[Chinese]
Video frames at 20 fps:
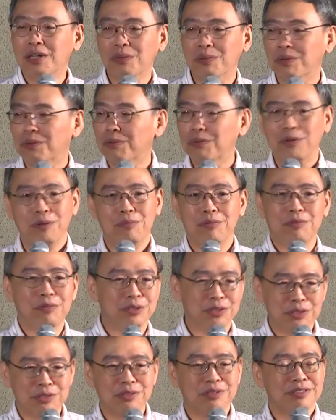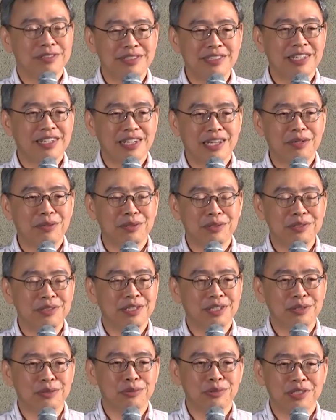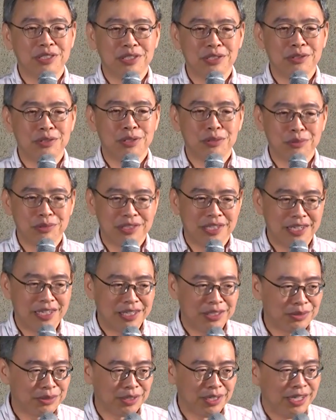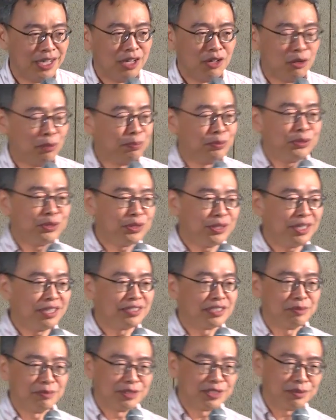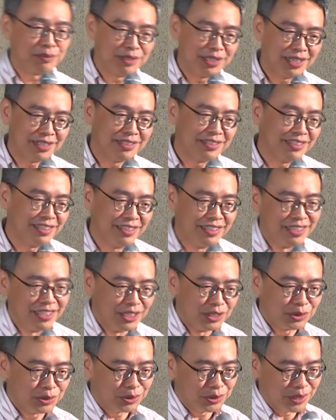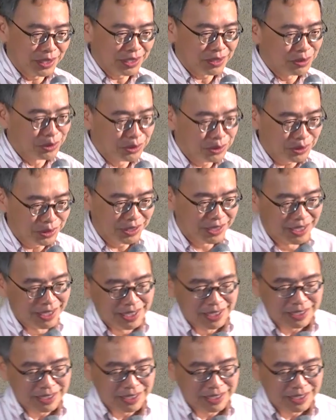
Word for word: 我我我就将来我就是要读哲学、读人类学，我不需要什么什么样子的数学工具。